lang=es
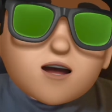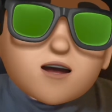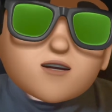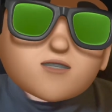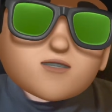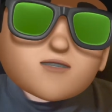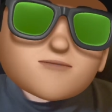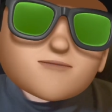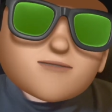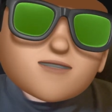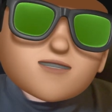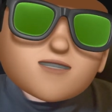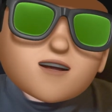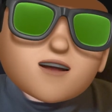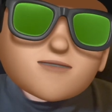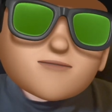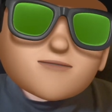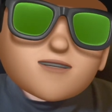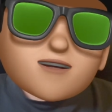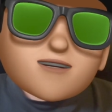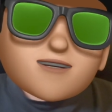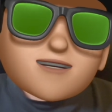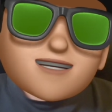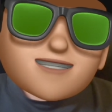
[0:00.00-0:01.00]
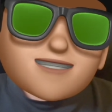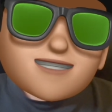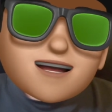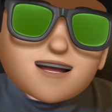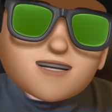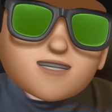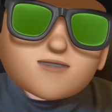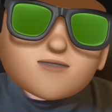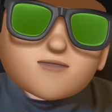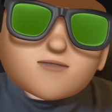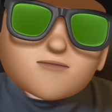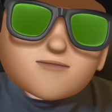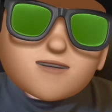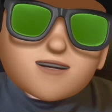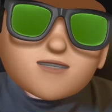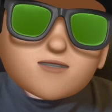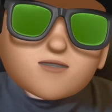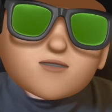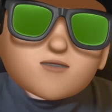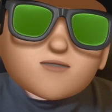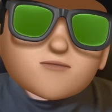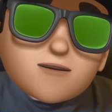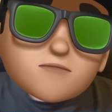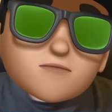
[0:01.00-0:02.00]
Los inversores minoristas o
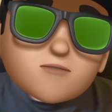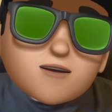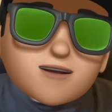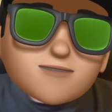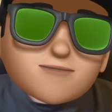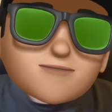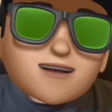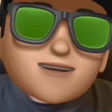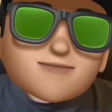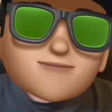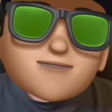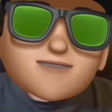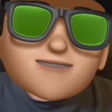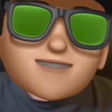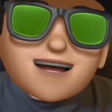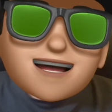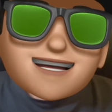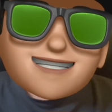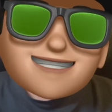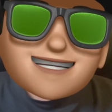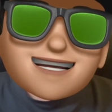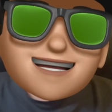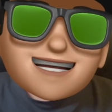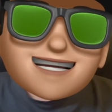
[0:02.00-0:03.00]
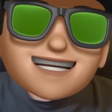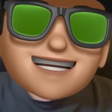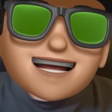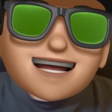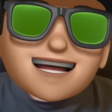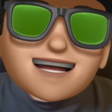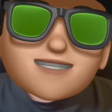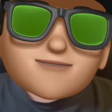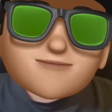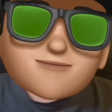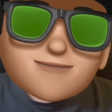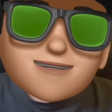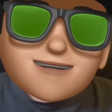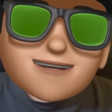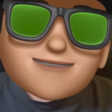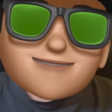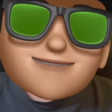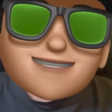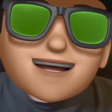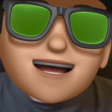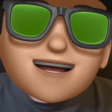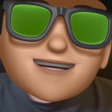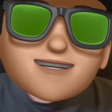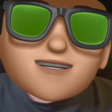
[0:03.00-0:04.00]
novatos pueden beneficiarse de la
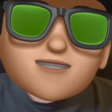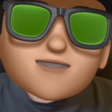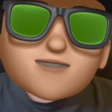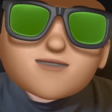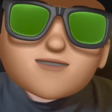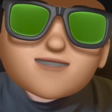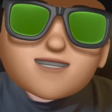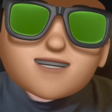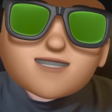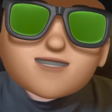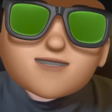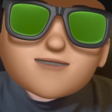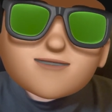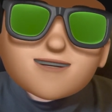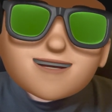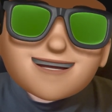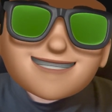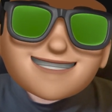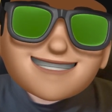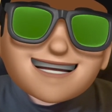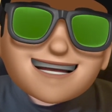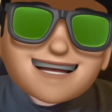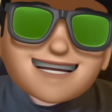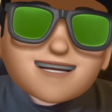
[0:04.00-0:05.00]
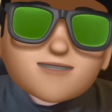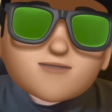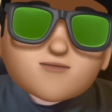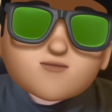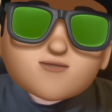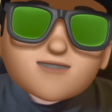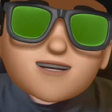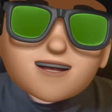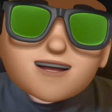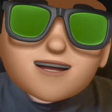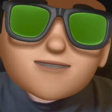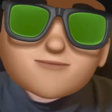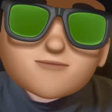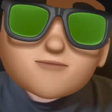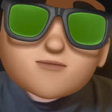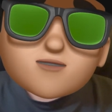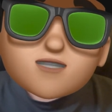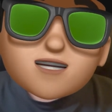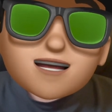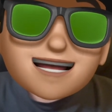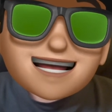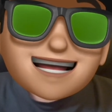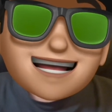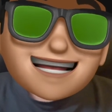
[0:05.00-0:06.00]
experiencia de estos gestores y de sus
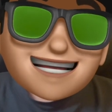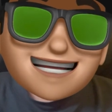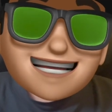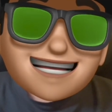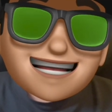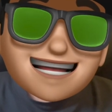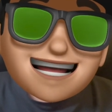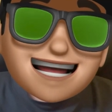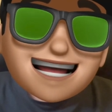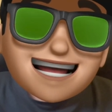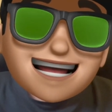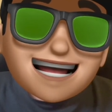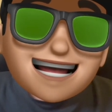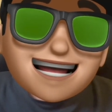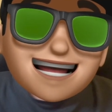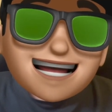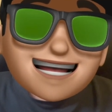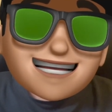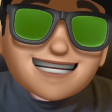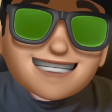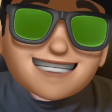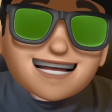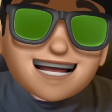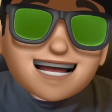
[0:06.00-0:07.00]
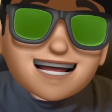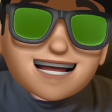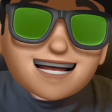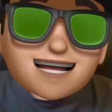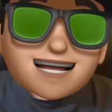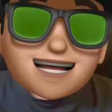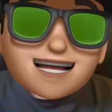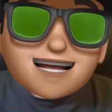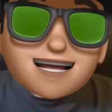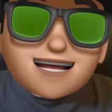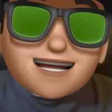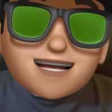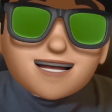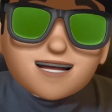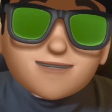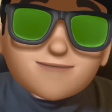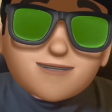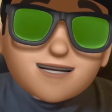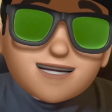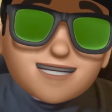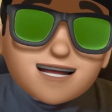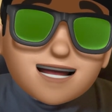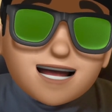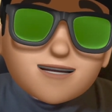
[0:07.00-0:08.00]
equipos, sin tener que realizar
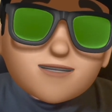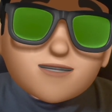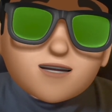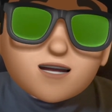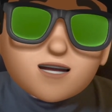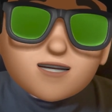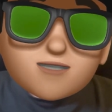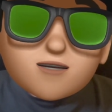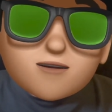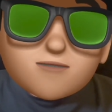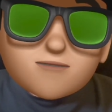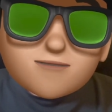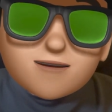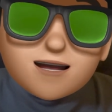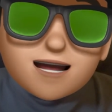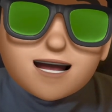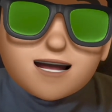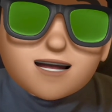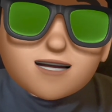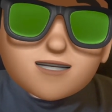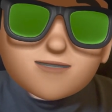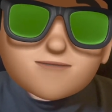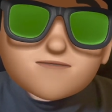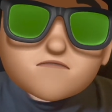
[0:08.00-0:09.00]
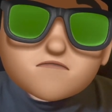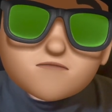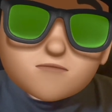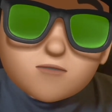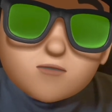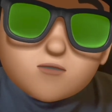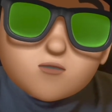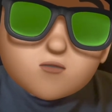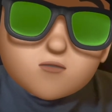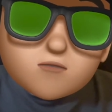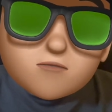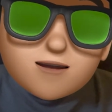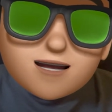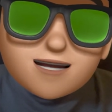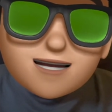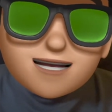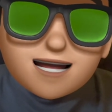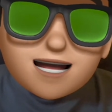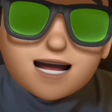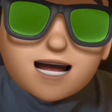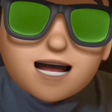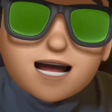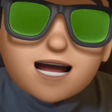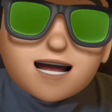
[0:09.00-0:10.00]
investigaciones complejas por su
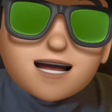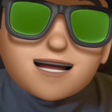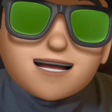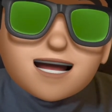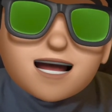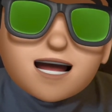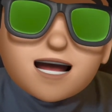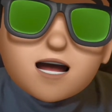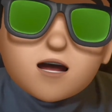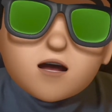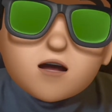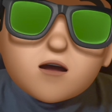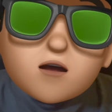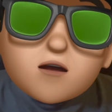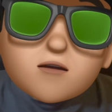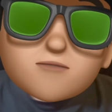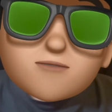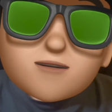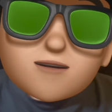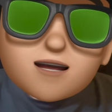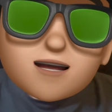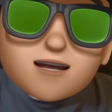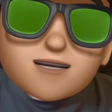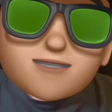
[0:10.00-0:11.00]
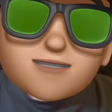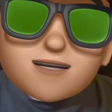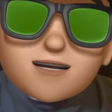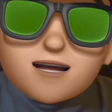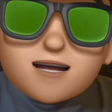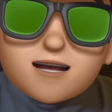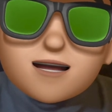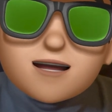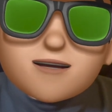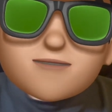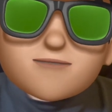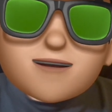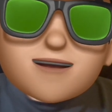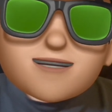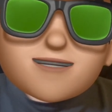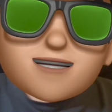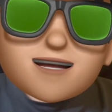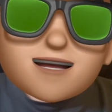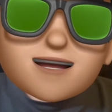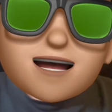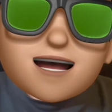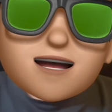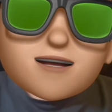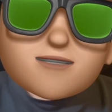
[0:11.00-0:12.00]
cuenta, ya que no lo olvides,
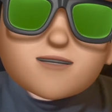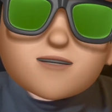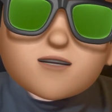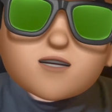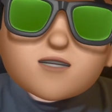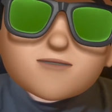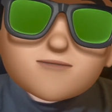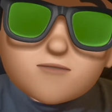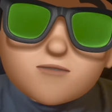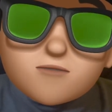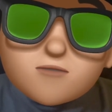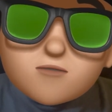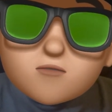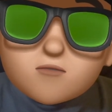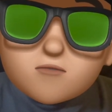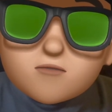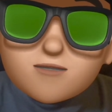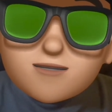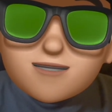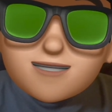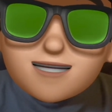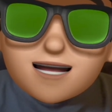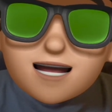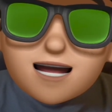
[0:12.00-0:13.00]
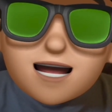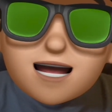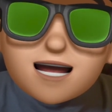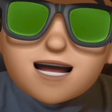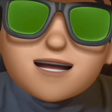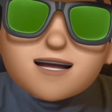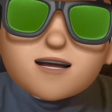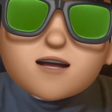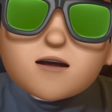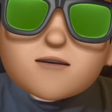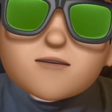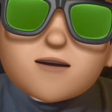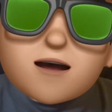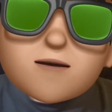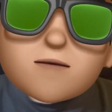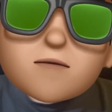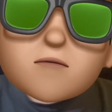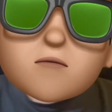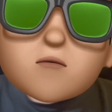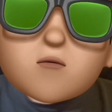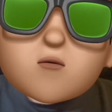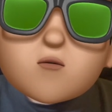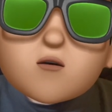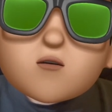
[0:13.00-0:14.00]
invertir en acciones por tu cuenta lleva
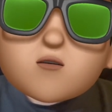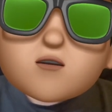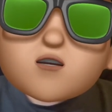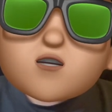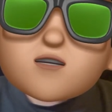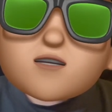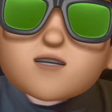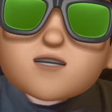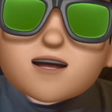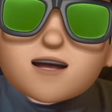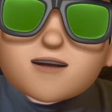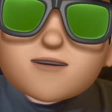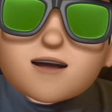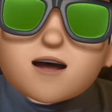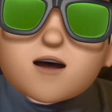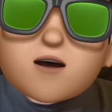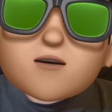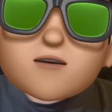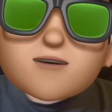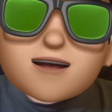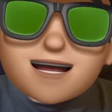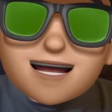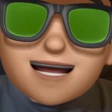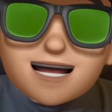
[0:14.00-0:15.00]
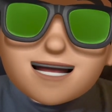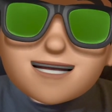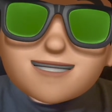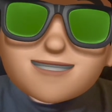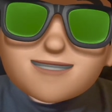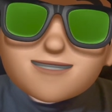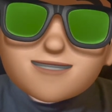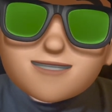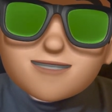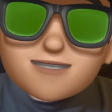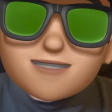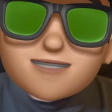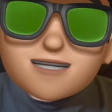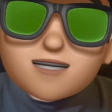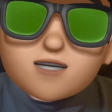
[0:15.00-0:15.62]
mucho trabajo de análisis y